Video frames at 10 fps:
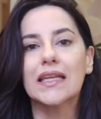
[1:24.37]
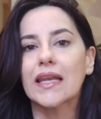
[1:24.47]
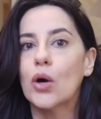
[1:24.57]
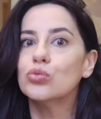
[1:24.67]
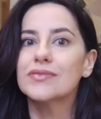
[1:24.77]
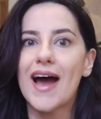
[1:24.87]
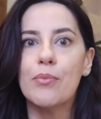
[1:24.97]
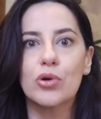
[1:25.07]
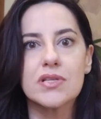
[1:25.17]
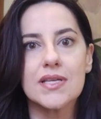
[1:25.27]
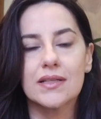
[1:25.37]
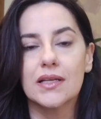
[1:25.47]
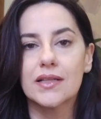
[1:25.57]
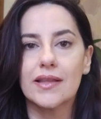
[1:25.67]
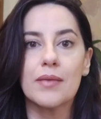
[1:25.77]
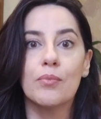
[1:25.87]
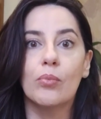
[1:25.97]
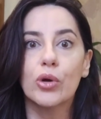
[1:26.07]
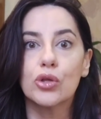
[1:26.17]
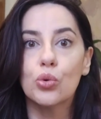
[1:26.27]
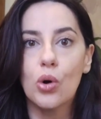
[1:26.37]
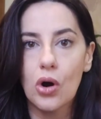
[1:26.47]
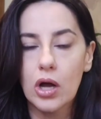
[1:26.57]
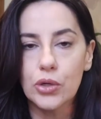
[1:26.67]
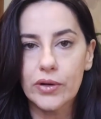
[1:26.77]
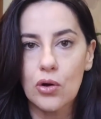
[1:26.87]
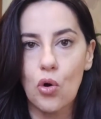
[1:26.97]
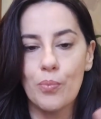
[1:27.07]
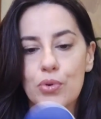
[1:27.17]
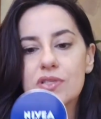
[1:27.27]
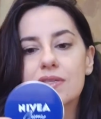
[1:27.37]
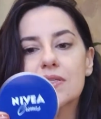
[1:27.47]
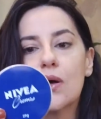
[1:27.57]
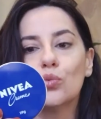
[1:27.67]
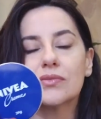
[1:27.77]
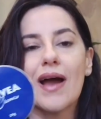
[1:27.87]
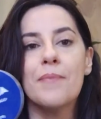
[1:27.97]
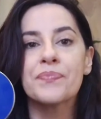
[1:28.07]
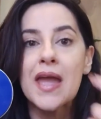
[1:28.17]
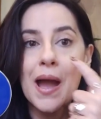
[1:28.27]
não dá muito certo, ele tem muito óleo na composição, tá?